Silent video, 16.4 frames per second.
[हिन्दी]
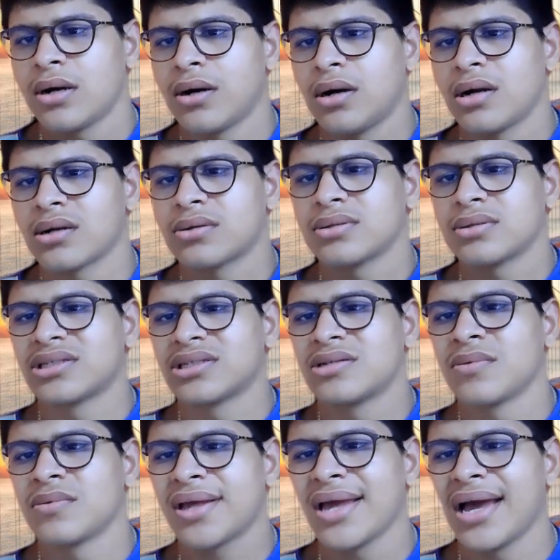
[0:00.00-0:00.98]
और
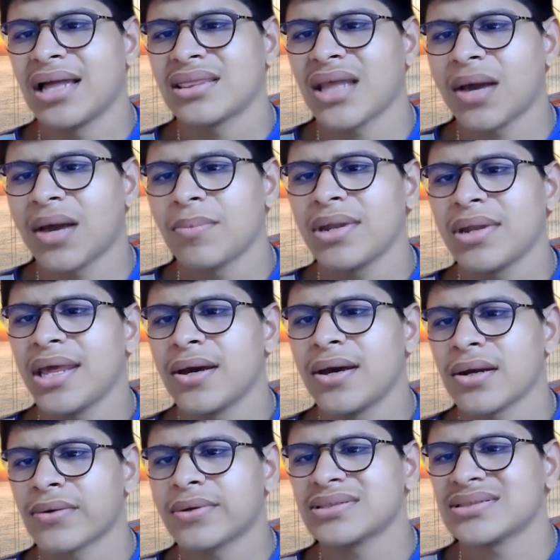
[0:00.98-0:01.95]
कुछ कहता भी नहीं
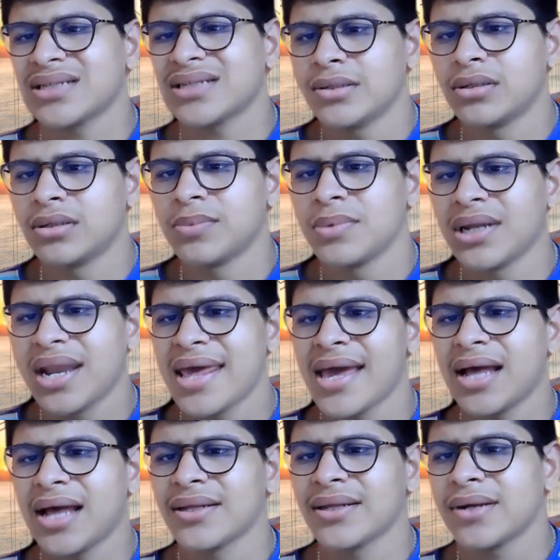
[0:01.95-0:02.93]
और कोई साउंड भी
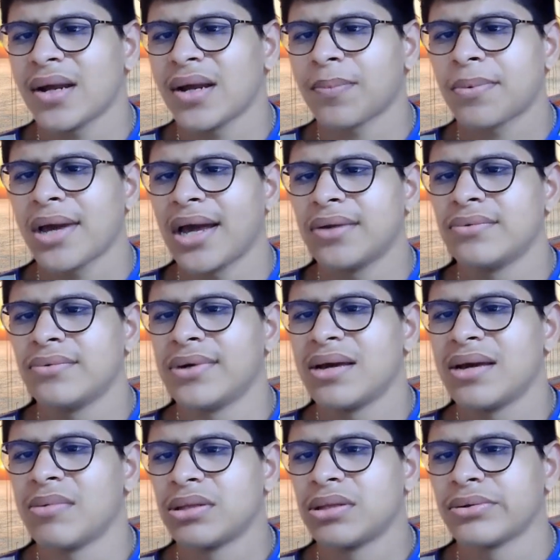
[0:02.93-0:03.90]
नहीं आती और आपका
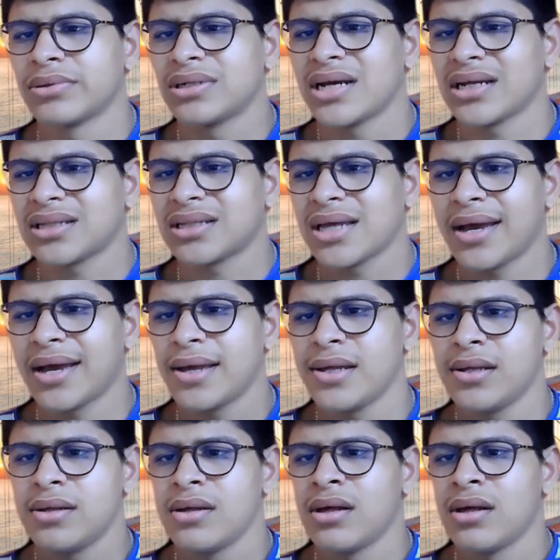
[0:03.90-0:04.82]
एनवीडियो बंद हो जाता है